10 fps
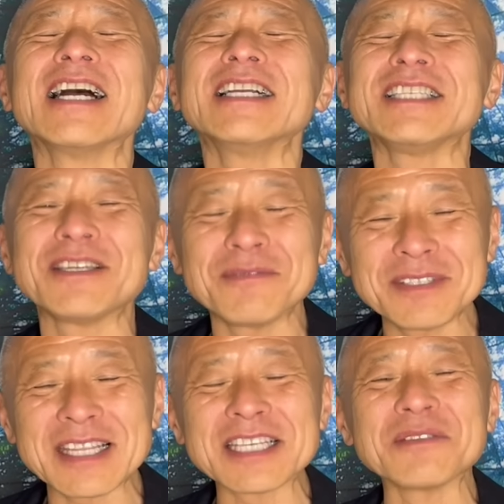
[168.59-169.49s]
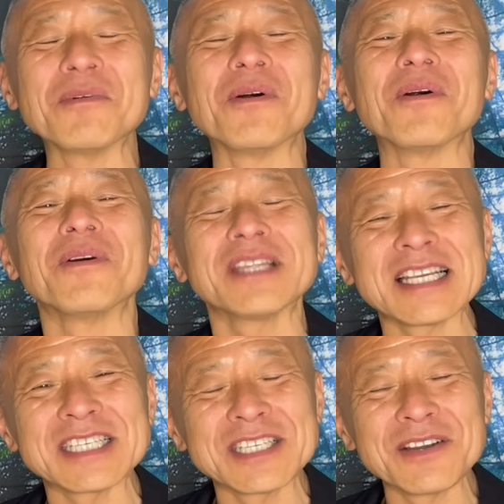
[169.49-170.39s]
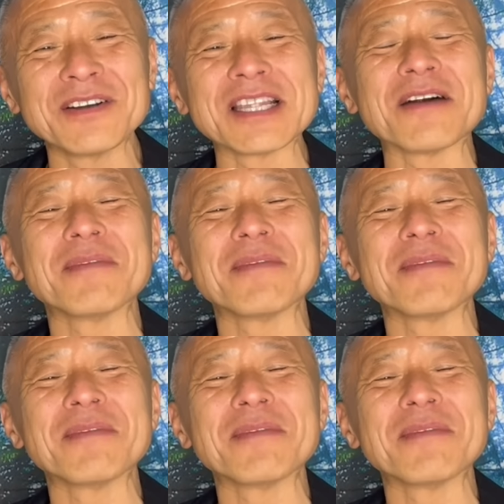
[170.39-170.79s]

自分たちも同じような、